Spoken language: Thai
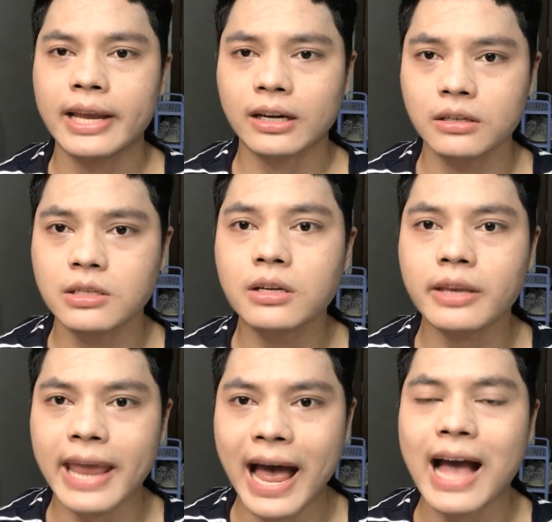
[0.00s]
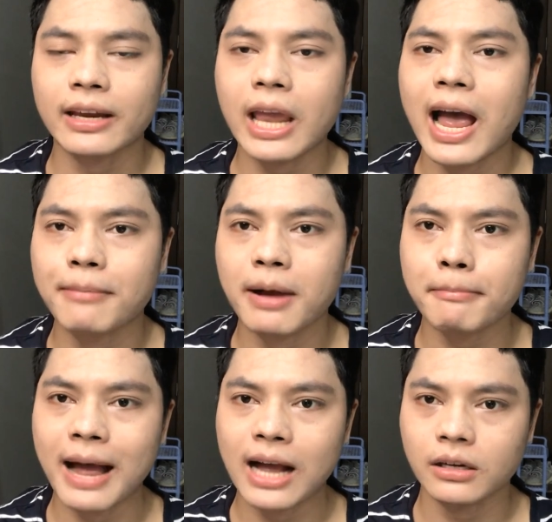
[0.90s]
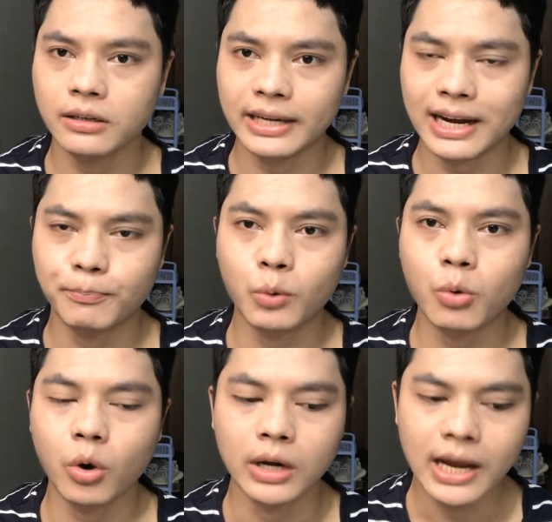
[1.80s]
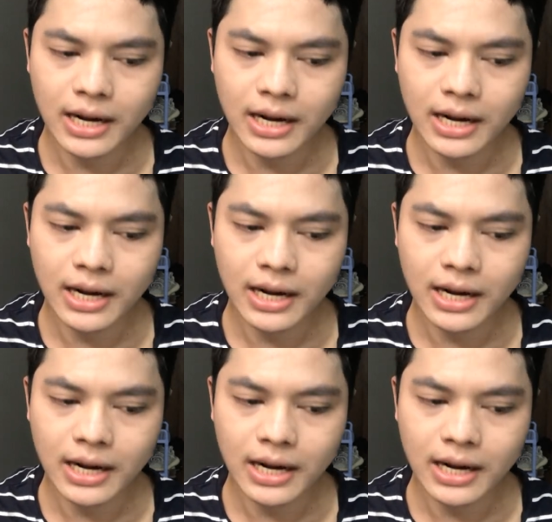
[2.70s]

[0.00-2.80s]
ยังรู้สึกยากยากมาก ๆเลยนะครับ ทุกคน